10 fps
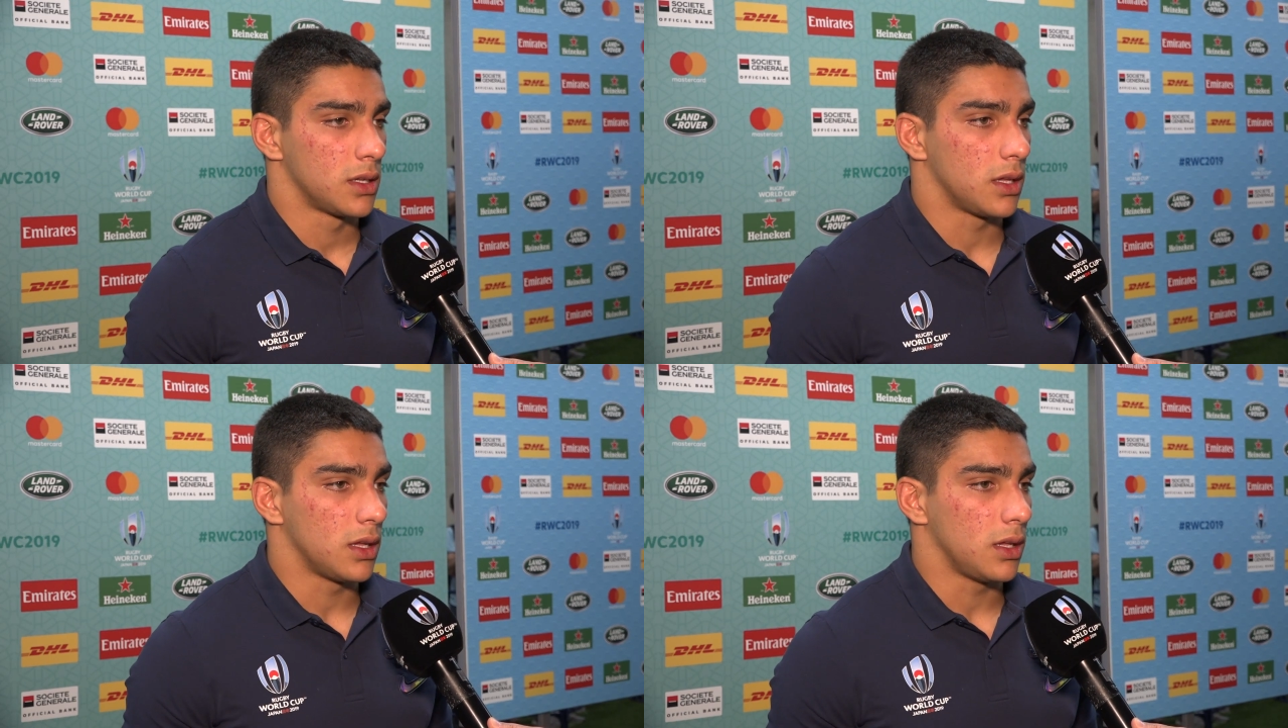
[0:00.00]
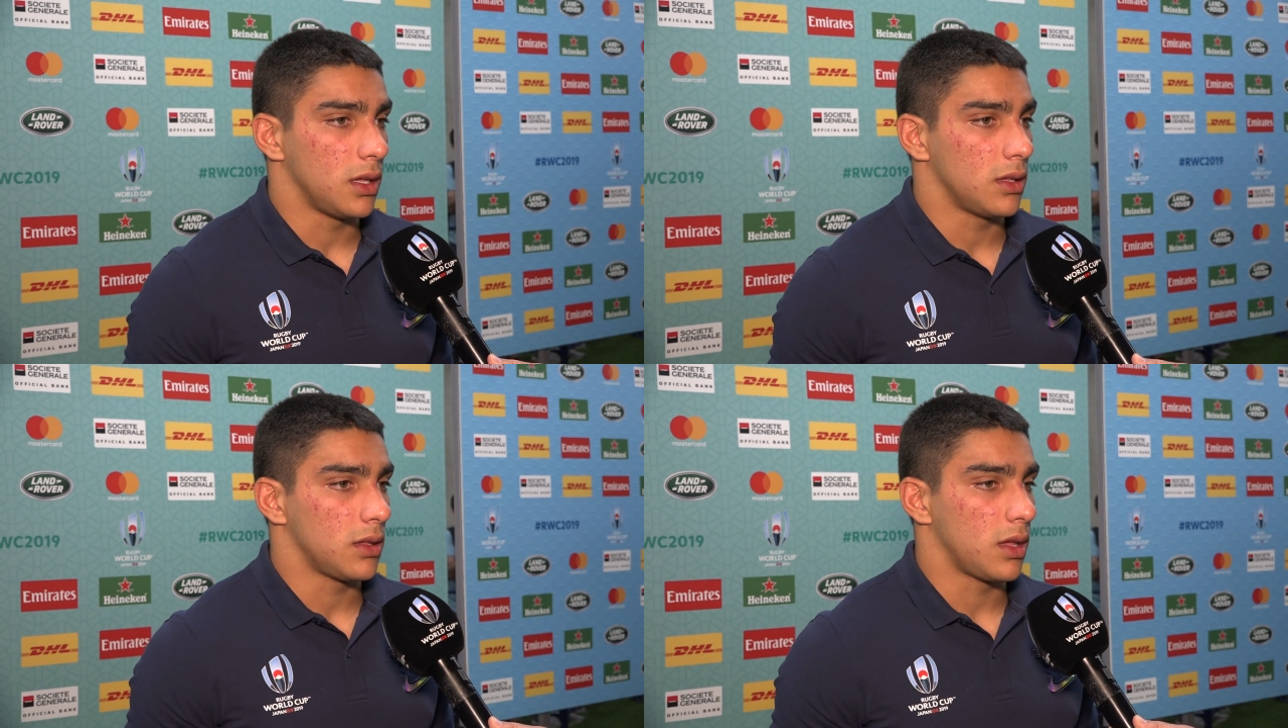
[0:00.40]
Y
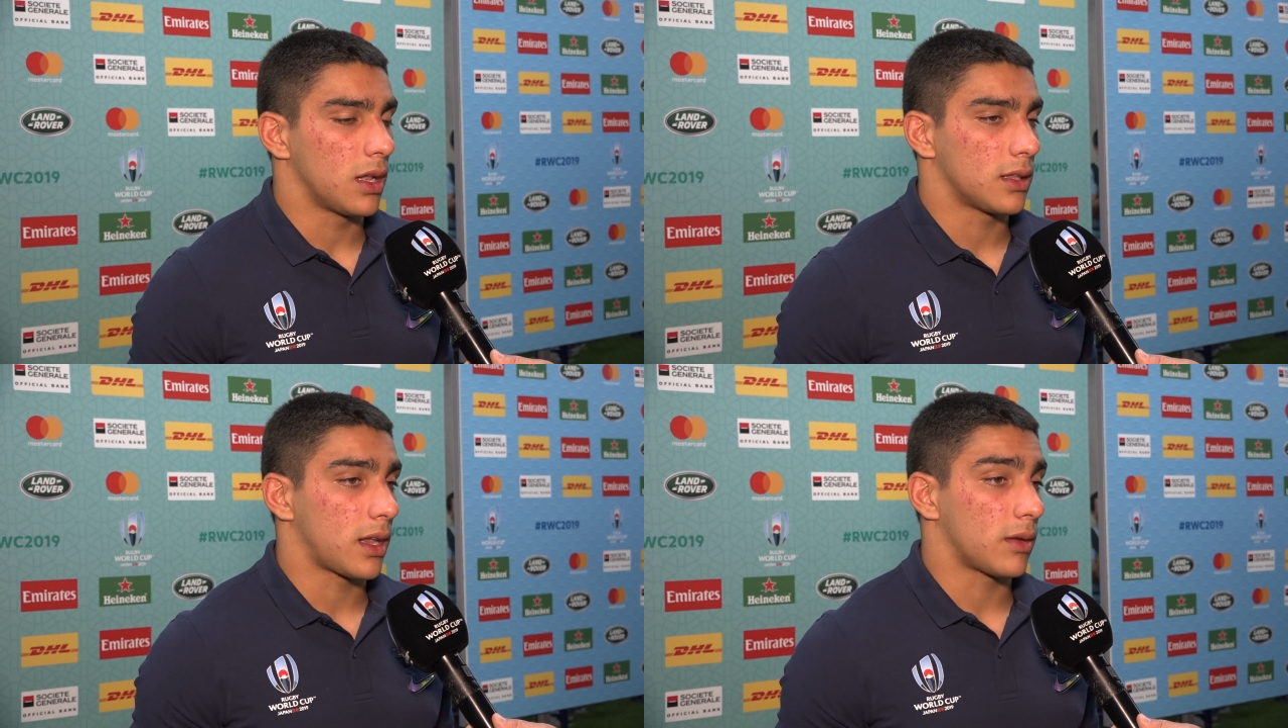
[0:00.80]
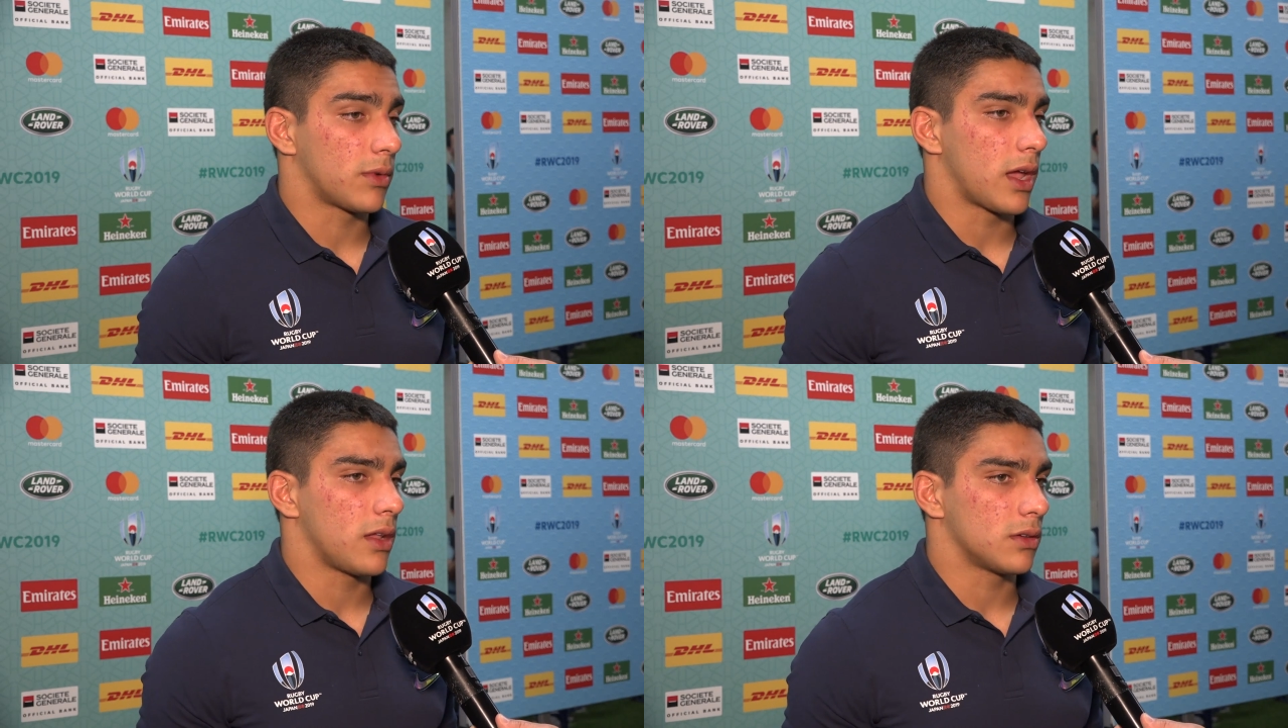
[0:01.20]
Inglaterra
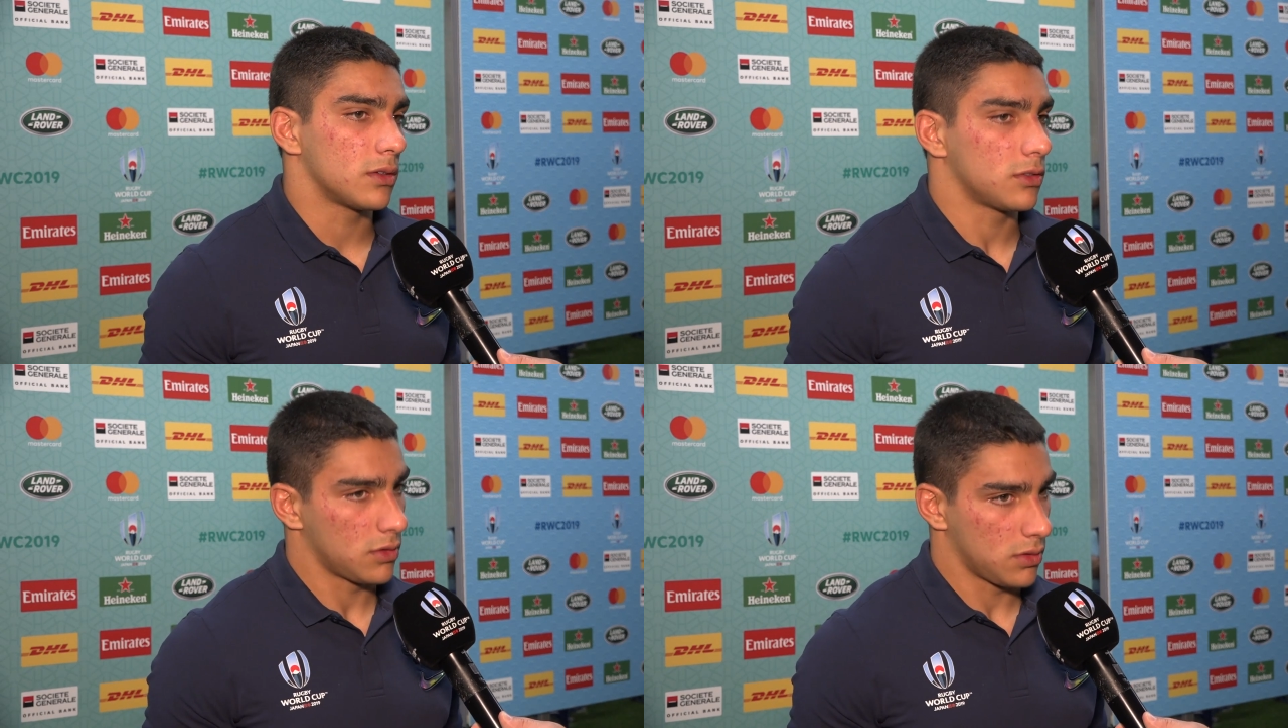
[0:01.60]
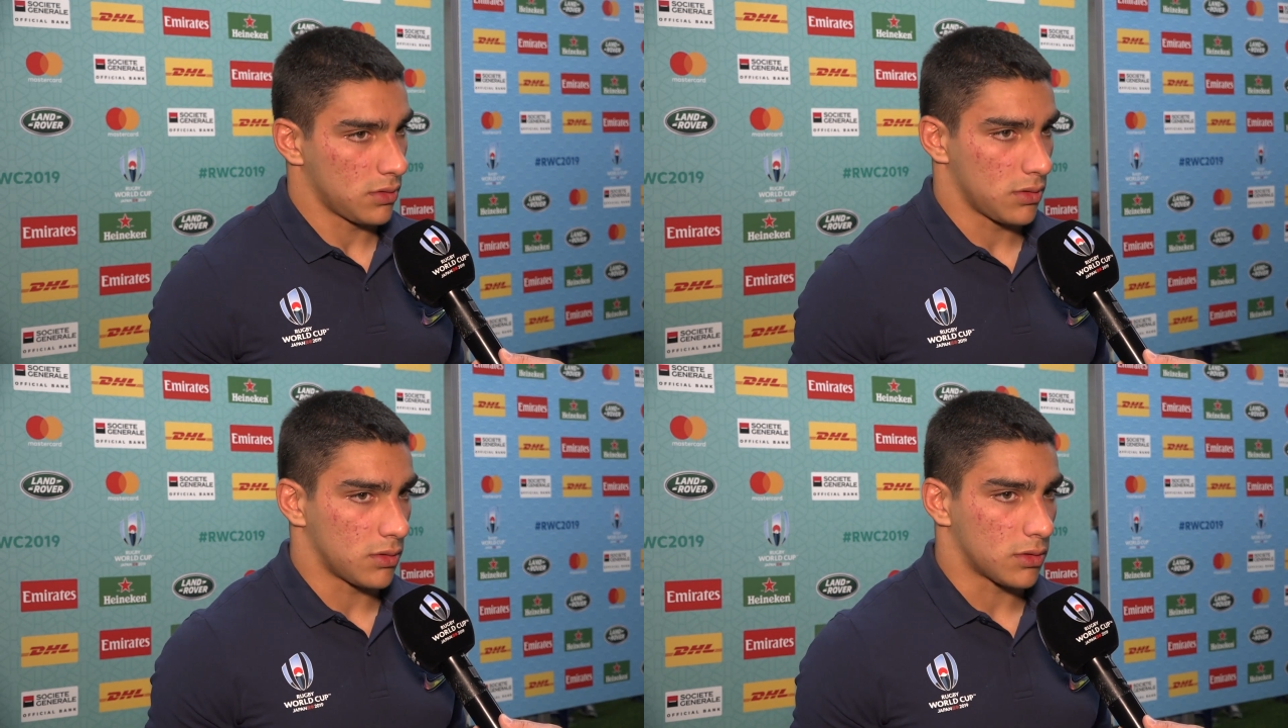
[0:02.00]
por ahí no,
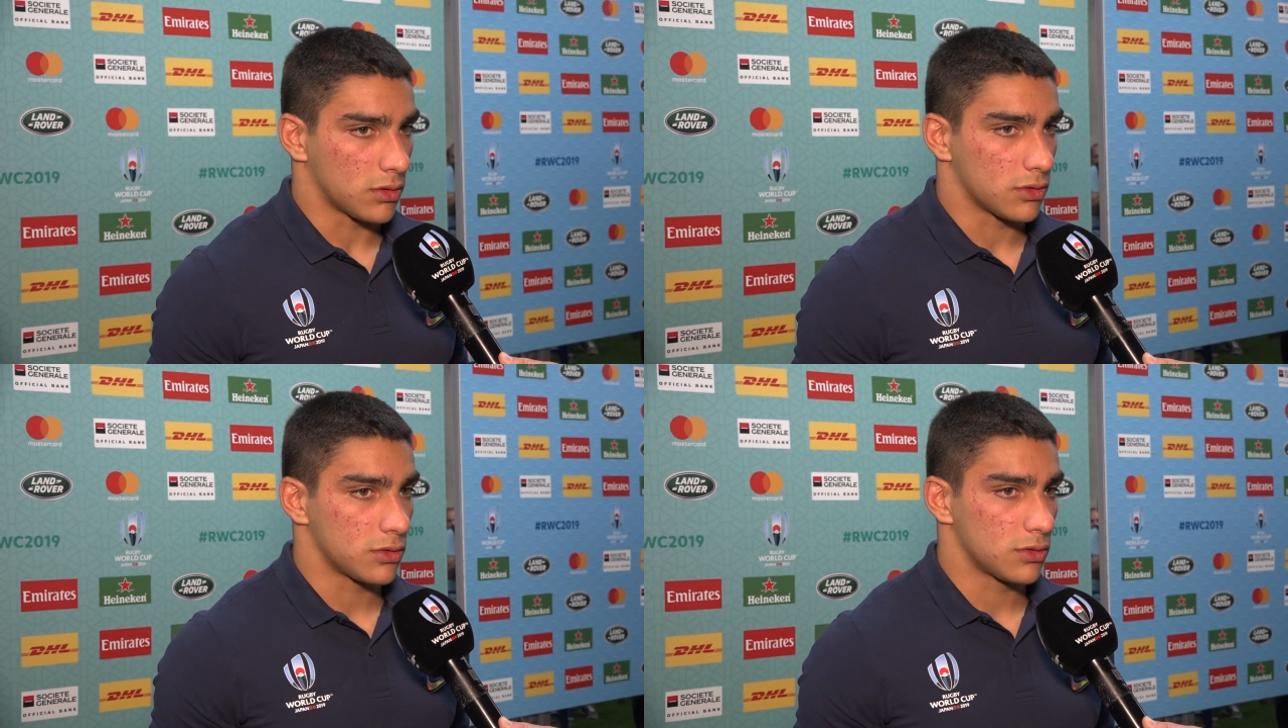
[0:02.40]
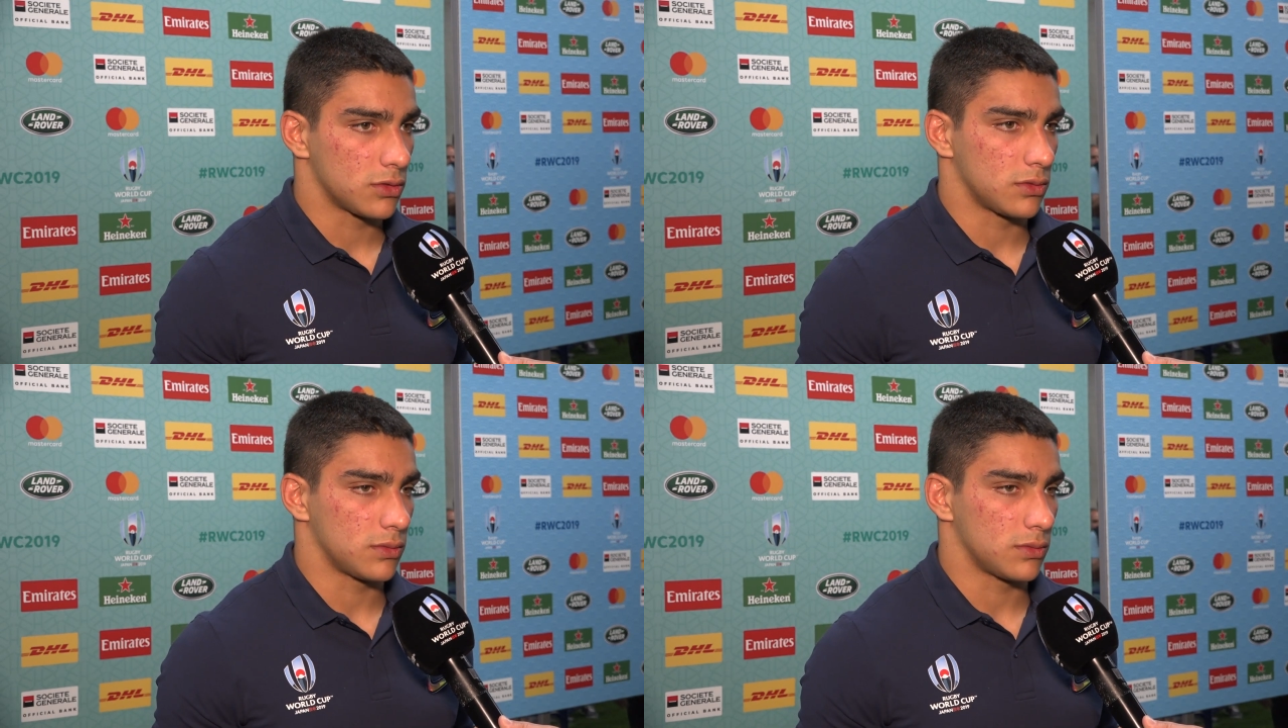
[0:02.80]
nos,